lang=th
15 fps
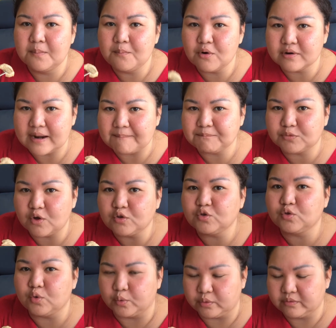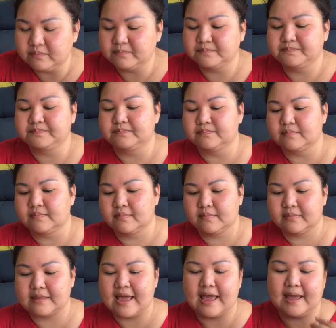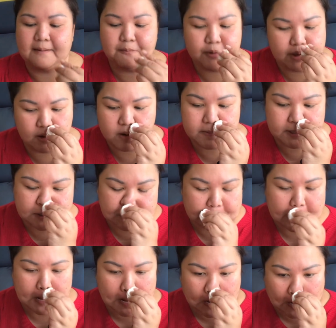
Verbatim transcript: พวกนับต้นตุน แต่ผู้หญิงก็ไม่เชื่อ